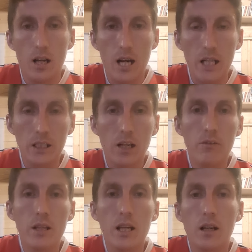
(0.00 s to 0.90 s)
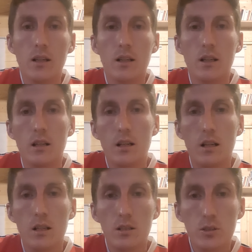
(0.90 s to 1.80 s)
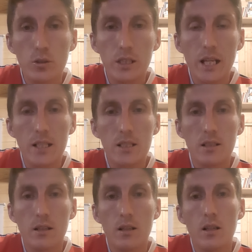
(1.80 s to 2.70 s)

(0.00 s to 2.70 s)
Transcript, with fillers: à travers ce texte,